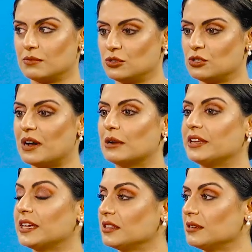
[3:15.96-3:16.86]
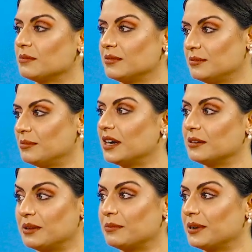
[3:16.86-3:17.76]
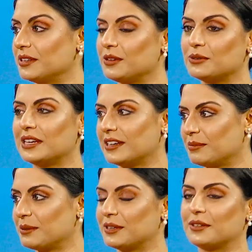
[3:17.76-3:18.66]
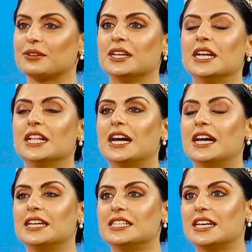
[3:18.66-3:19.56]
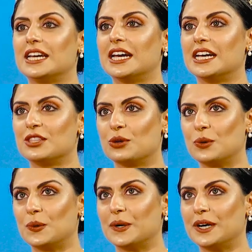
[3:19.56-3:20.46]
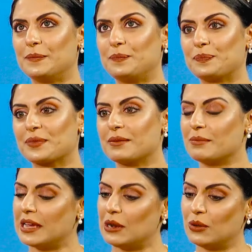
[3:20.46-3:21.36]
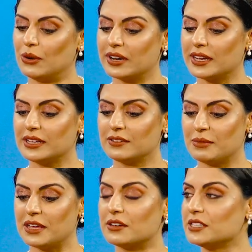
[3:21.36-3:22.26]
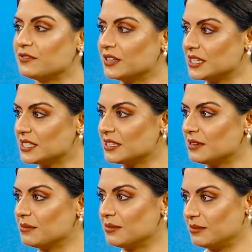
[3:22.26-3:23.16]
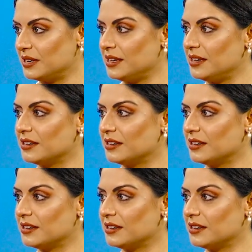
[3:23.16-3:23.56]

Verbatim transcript: मुझे मालूम नहीं कितने बार मैं पढ़ती हूँ लेकिन मैं पढ़ती हूँ एंड तो um, मैं लाहौर आई मई थर्टी फर्स्ट मेरी